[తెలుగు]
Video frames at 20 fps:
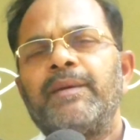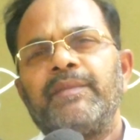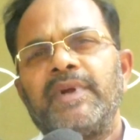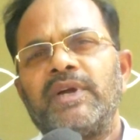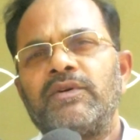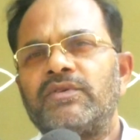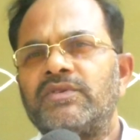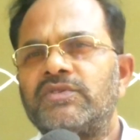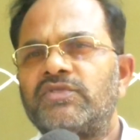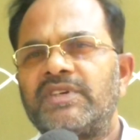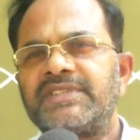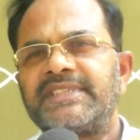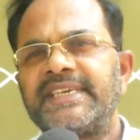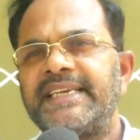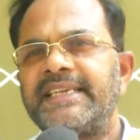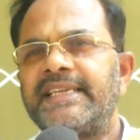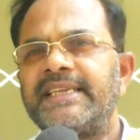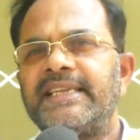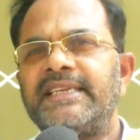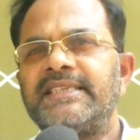మేము
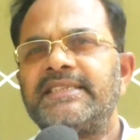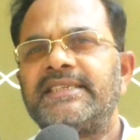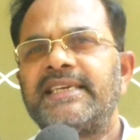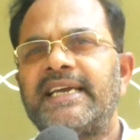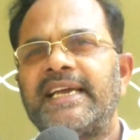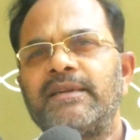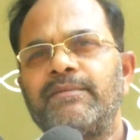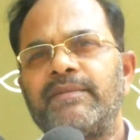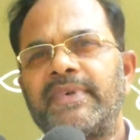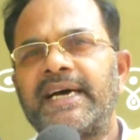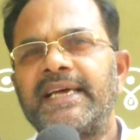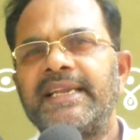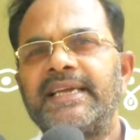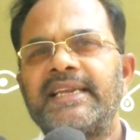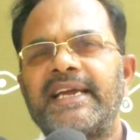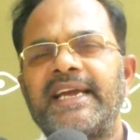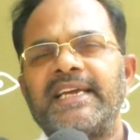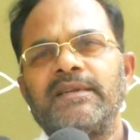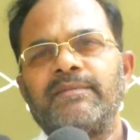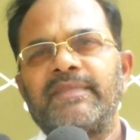సొసైటీ నుంచి ఆయన
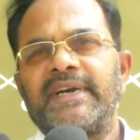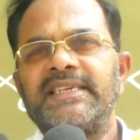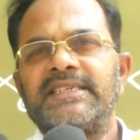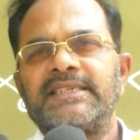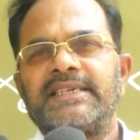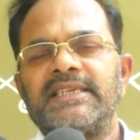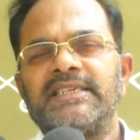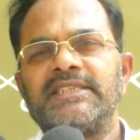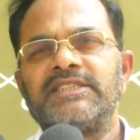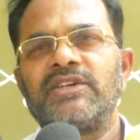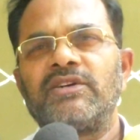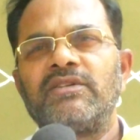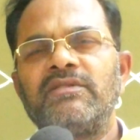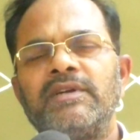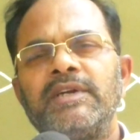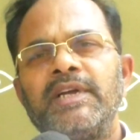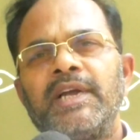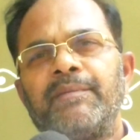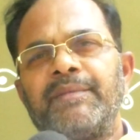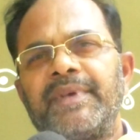భార్యను ఆయన బహిష్కరించాం
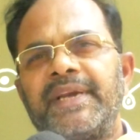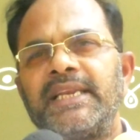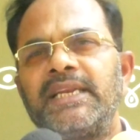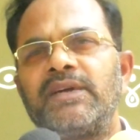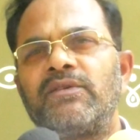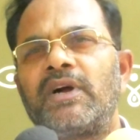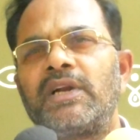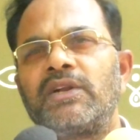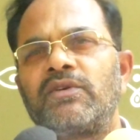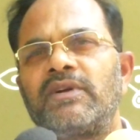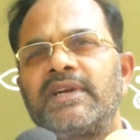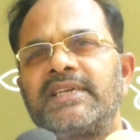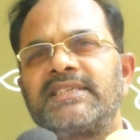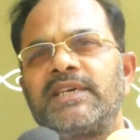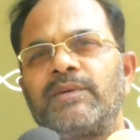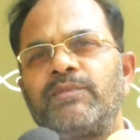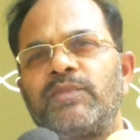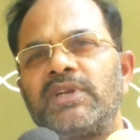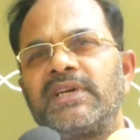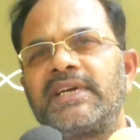మిగిలిన వాళ్ళు కూడా
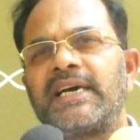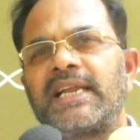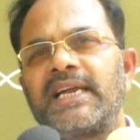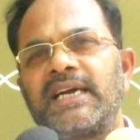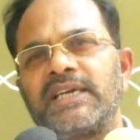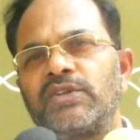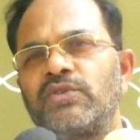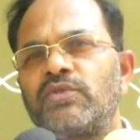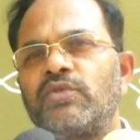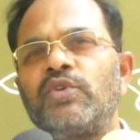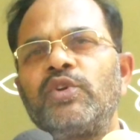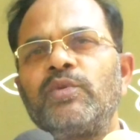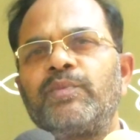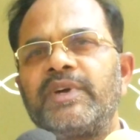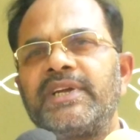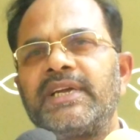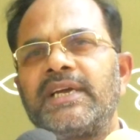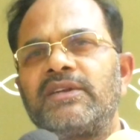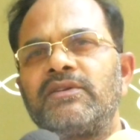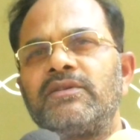సభ్యులుగా అర్హత
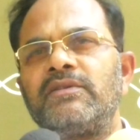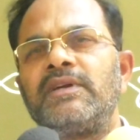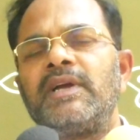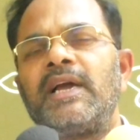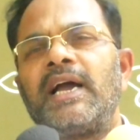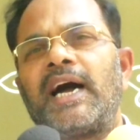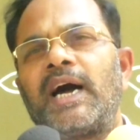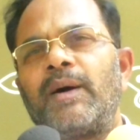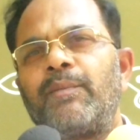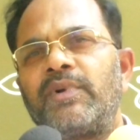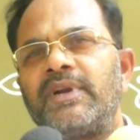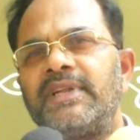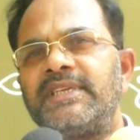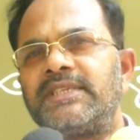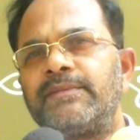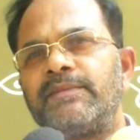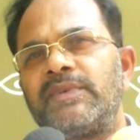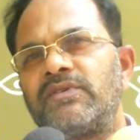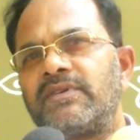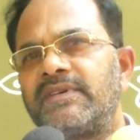కోల్పోయారు అప్పటి
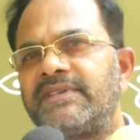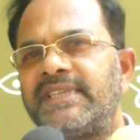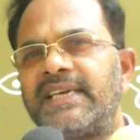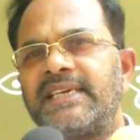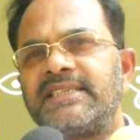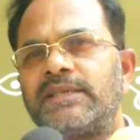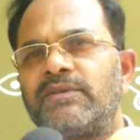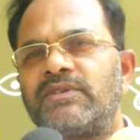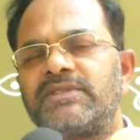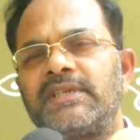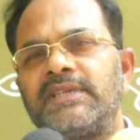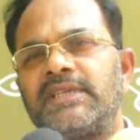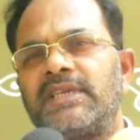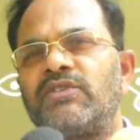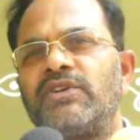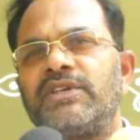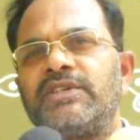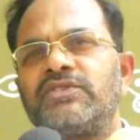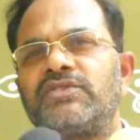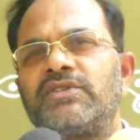నుంచి మేము విద్యా సంస్థలు
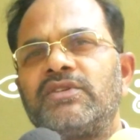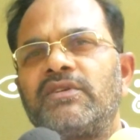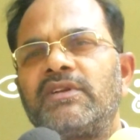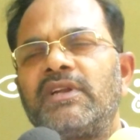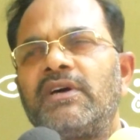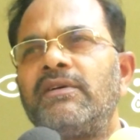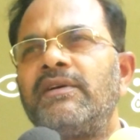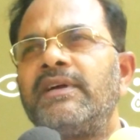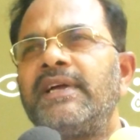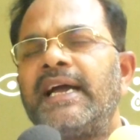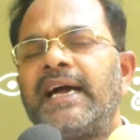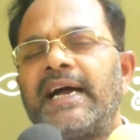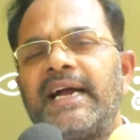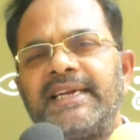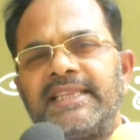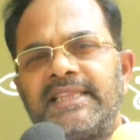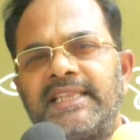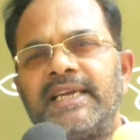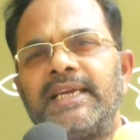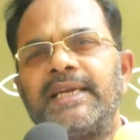నిర్వహిస్తున్నాం
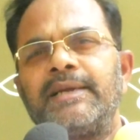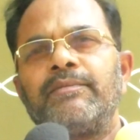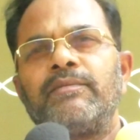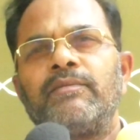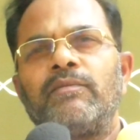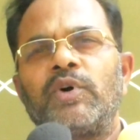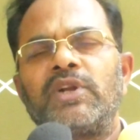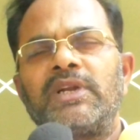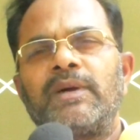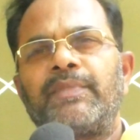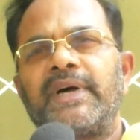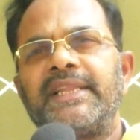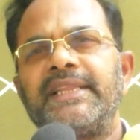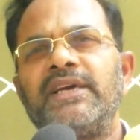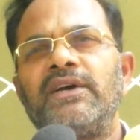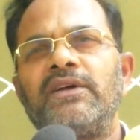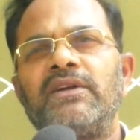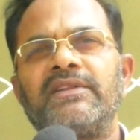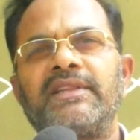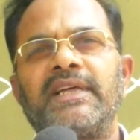అయితే మొన్న
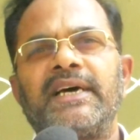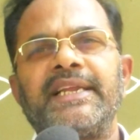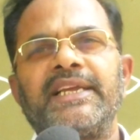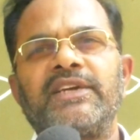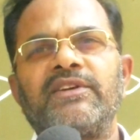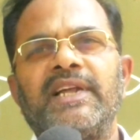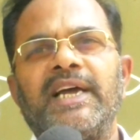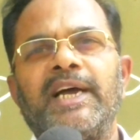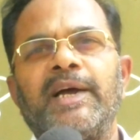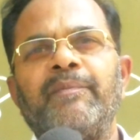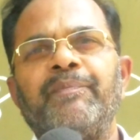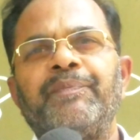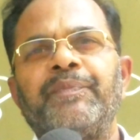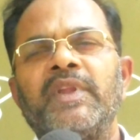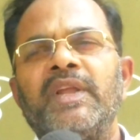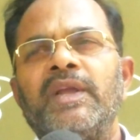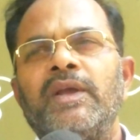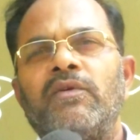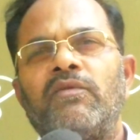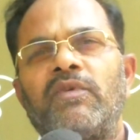పదిహేనో తారీఖున
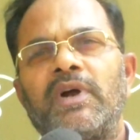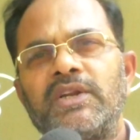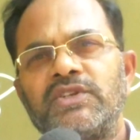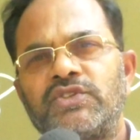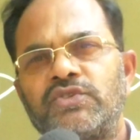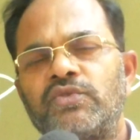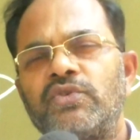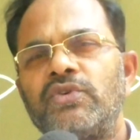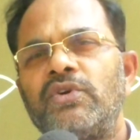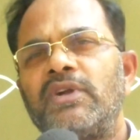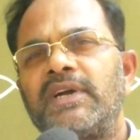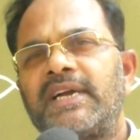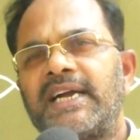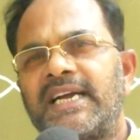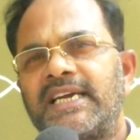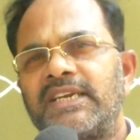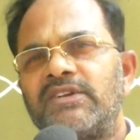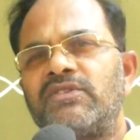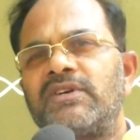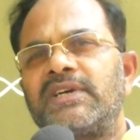వాళ్ళు స్కూళ్ళకి
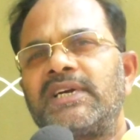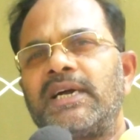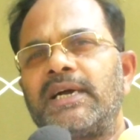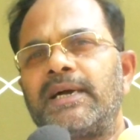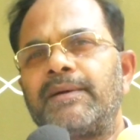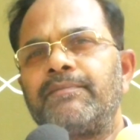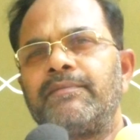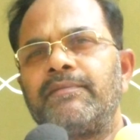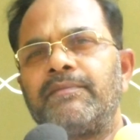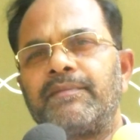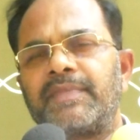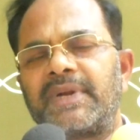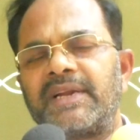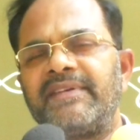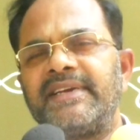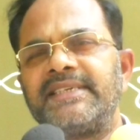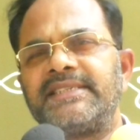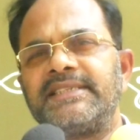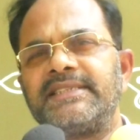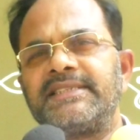అక్రమంగా
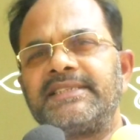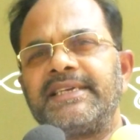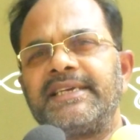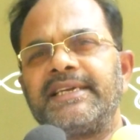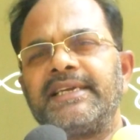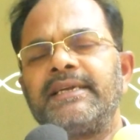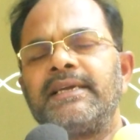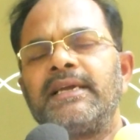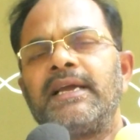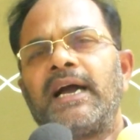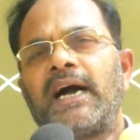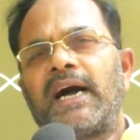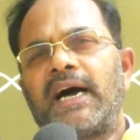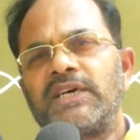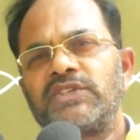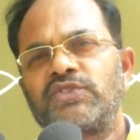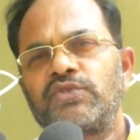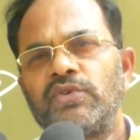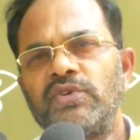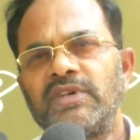ప్రవేశించి ఆ
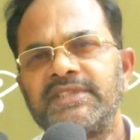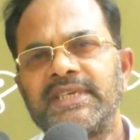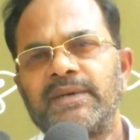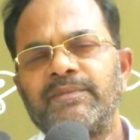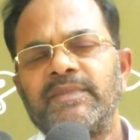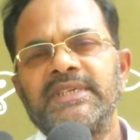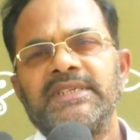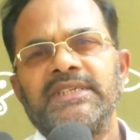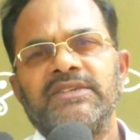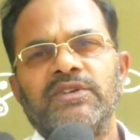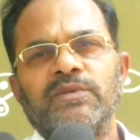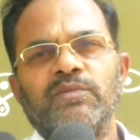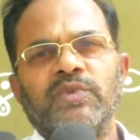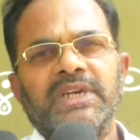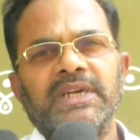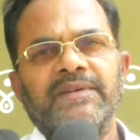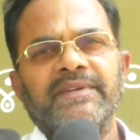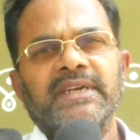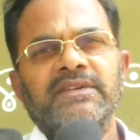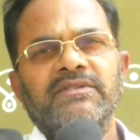స్కూల్కి సంబంధించిన
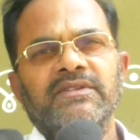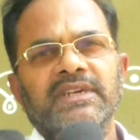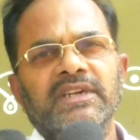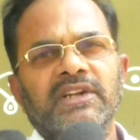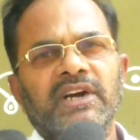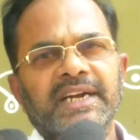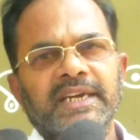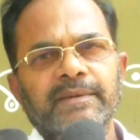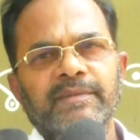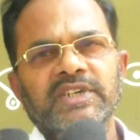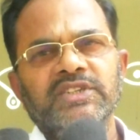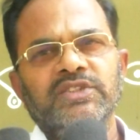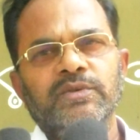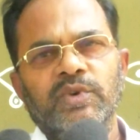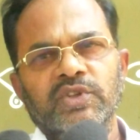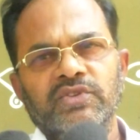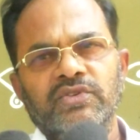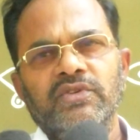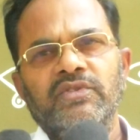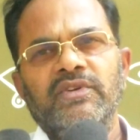ముఖ్యమైనటువంటి డాక్యుమెంట్స్
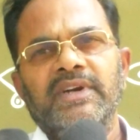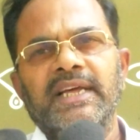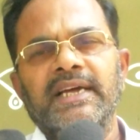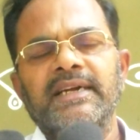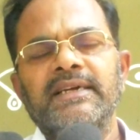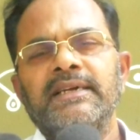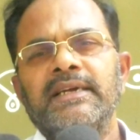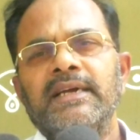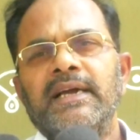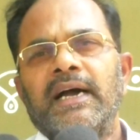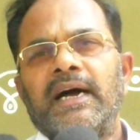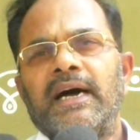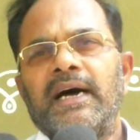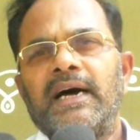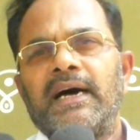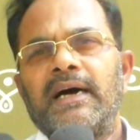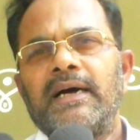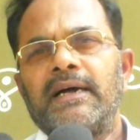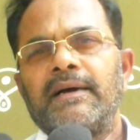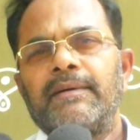మొత్తం కూడా ఆ